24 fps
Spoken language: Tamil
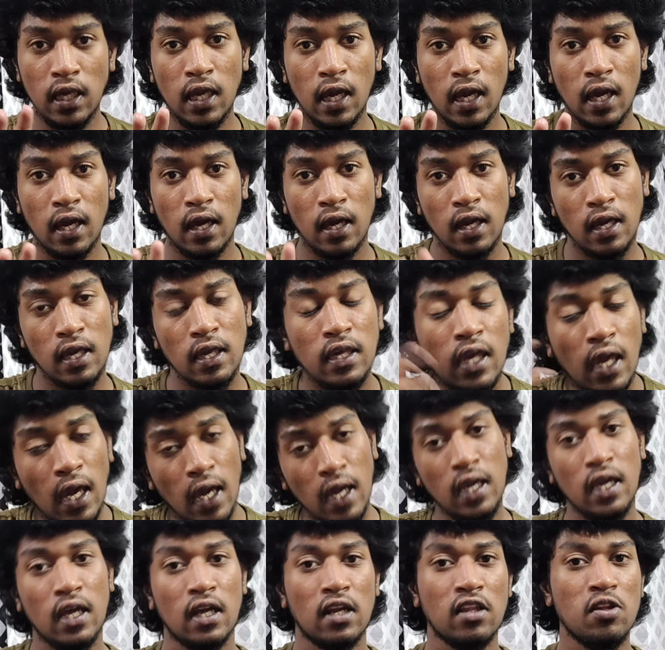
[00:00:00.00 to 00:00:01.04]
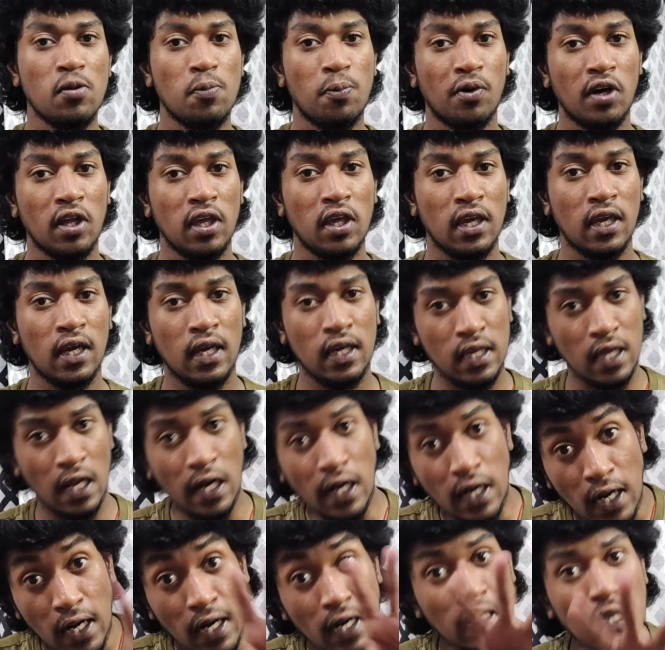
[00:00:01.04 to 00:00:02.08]
நீங்க ஏன் இறந்து போனீங்க
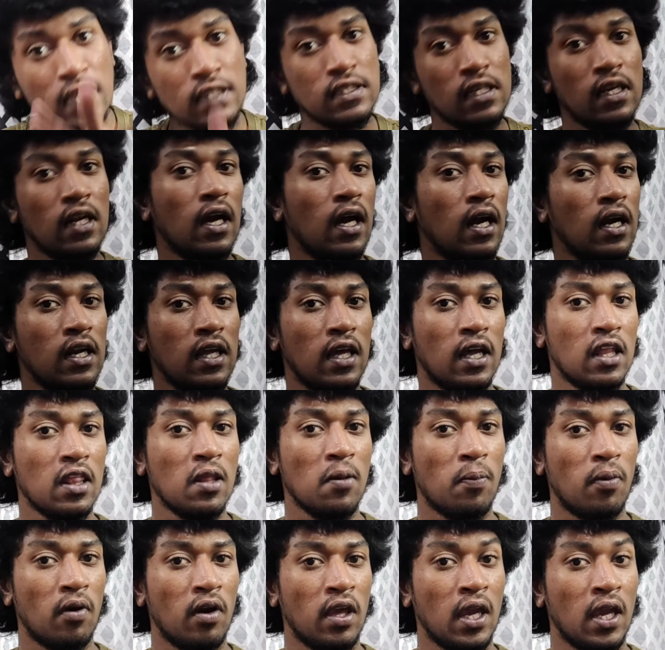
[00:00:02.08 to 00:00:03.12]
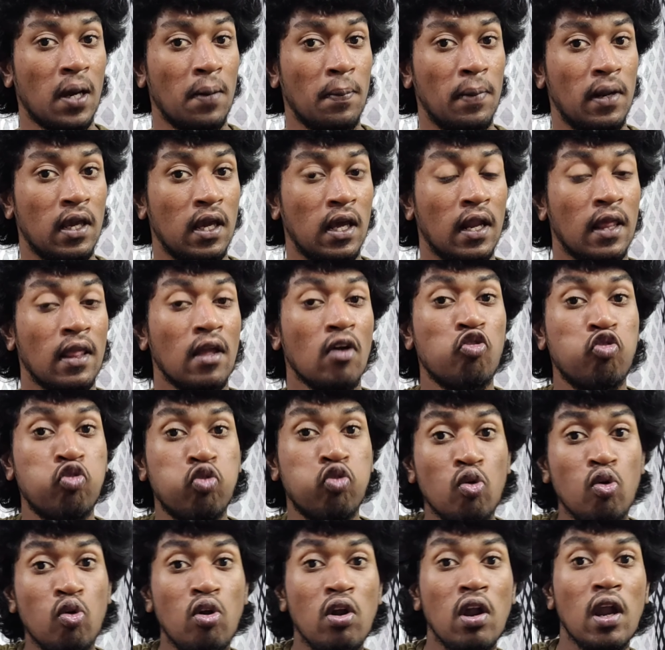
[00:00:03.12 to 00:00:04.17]
என்ன ரீசனுக்காண்டி இறந்து போனீங்க
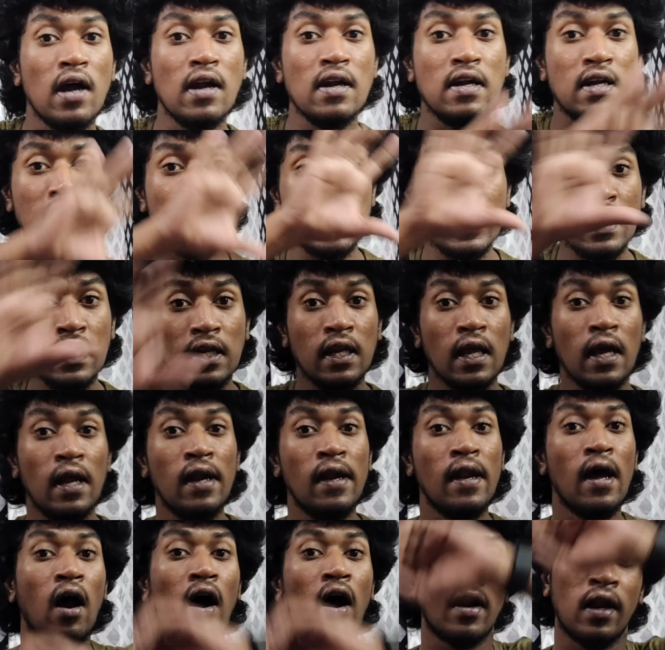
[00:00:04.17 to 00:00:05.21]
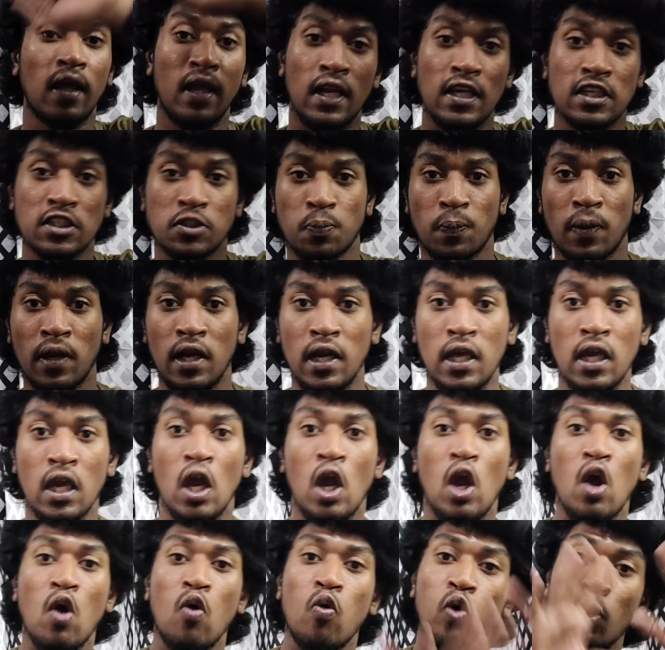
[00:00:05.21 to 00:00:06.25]
அப்படிங்கிறத ஃபுல்லாக டீட்டெயில்டாக அனலைஸ்
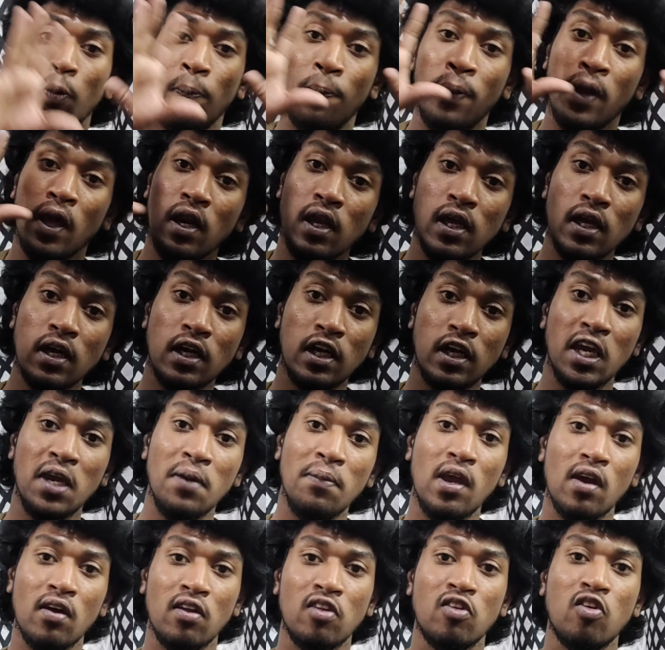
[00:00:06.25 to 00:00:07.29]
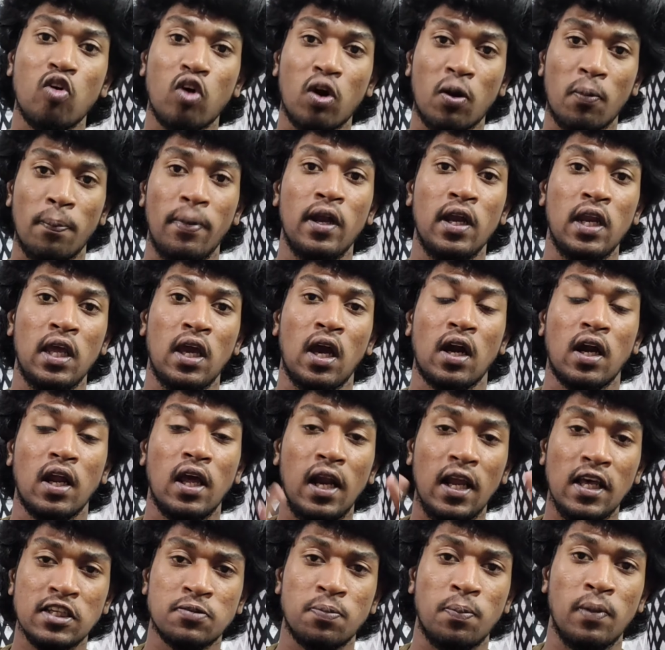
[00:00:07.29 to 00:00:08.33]
பண்ணி ஒரு பெரிய டீமே வந்து ஒர்க்
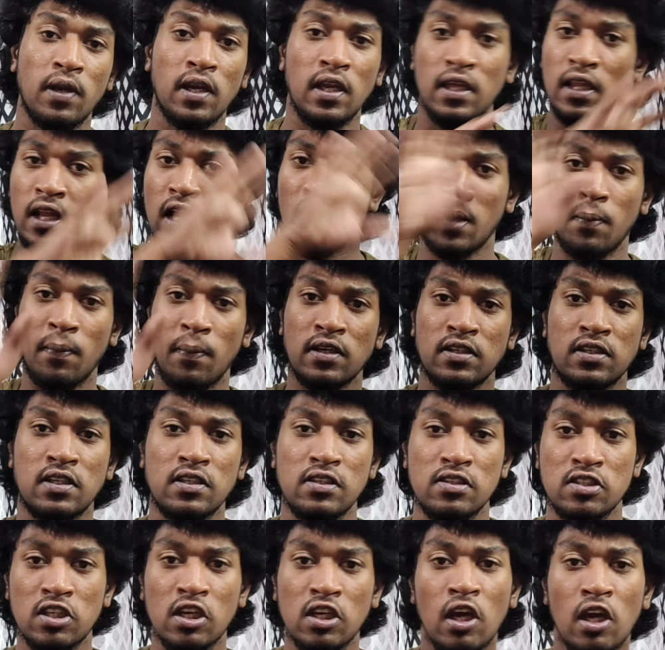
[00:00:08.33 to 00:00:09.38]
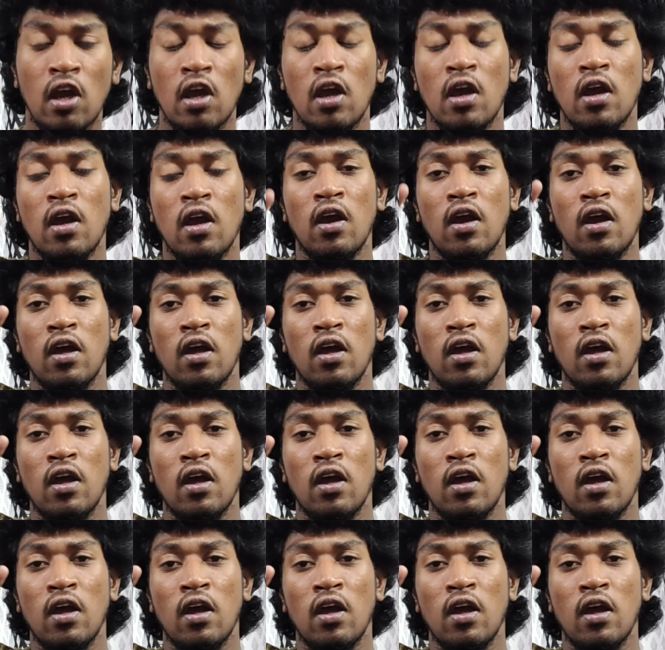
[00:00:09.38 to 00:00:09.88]
பண்ணி அனலைஸ் பண்ணி இதெல்லாமே செஞ்சு